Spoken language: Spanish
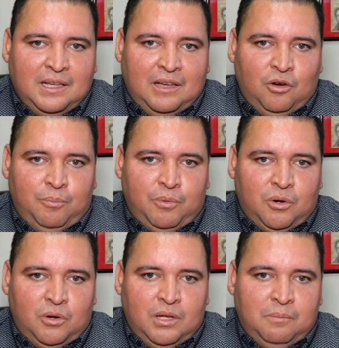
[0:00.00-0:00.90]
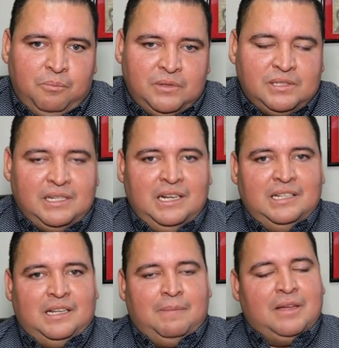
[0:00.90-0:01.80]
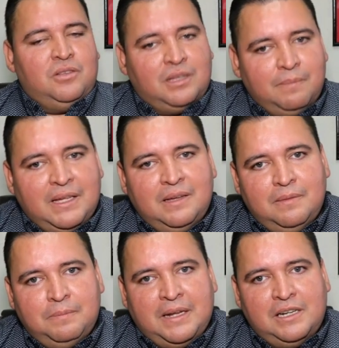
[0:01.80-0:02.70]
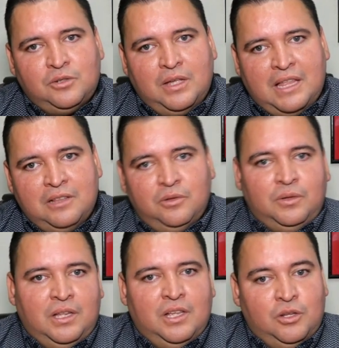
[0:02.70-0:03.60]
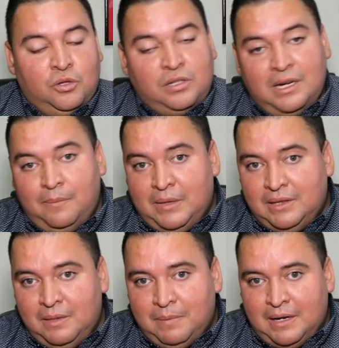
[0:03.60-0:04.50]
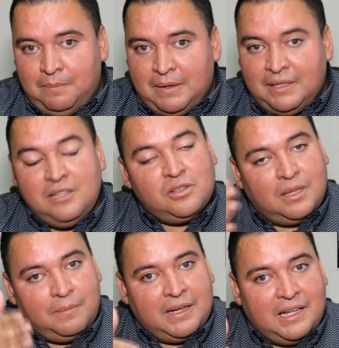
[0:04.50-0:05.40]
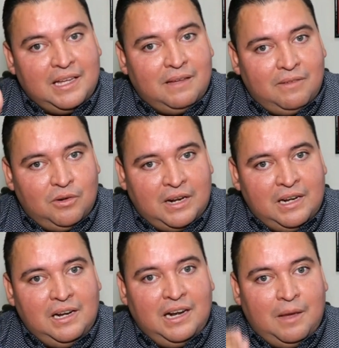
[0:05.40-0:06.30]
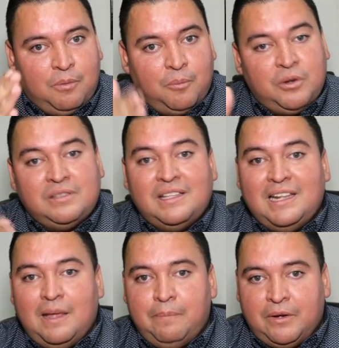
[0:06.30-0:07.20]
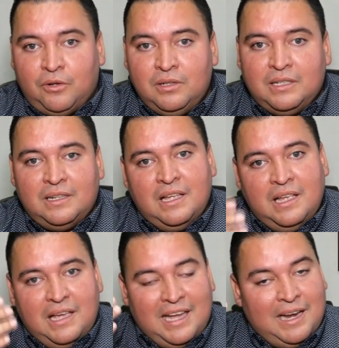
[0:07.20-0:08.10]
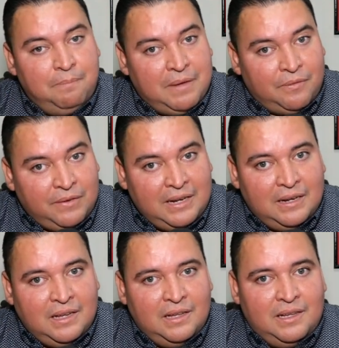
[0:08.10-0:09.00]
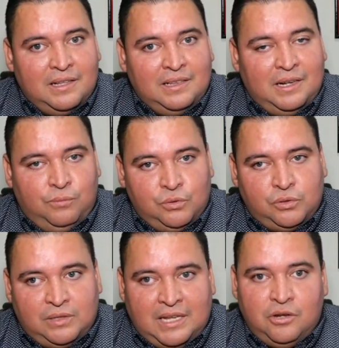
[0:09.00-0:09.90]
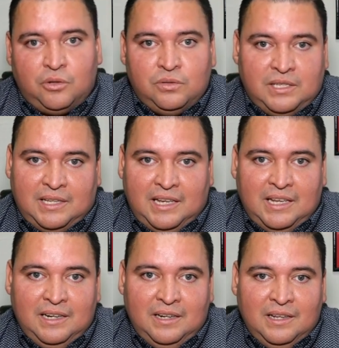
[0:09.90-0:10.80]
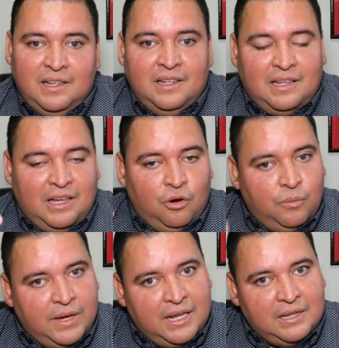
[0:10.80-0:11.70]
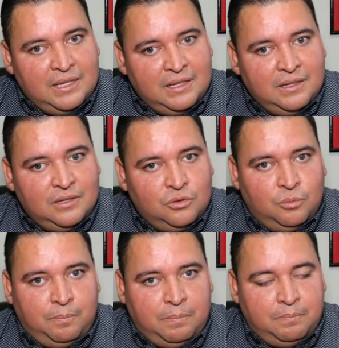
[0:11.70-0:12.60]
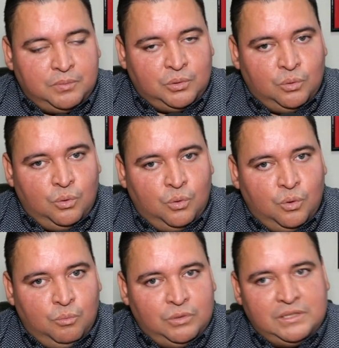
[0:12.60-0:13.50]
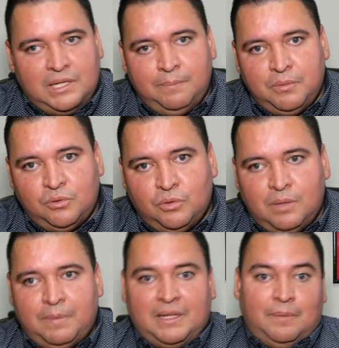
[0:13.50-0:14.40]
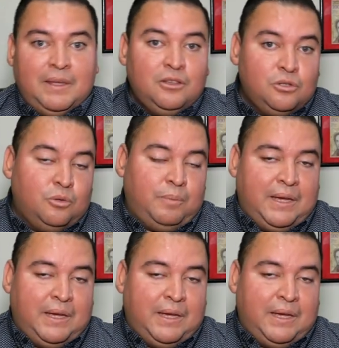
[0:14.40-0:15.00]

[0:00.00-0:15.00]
que hoy por hoy, pues el llamado también para el ciudadano, no solamente ver el partido, también hay que valorar las propuestas de las personas, el perfil del funcionario que usted quiere que gobierne, su municipio, su departamento, su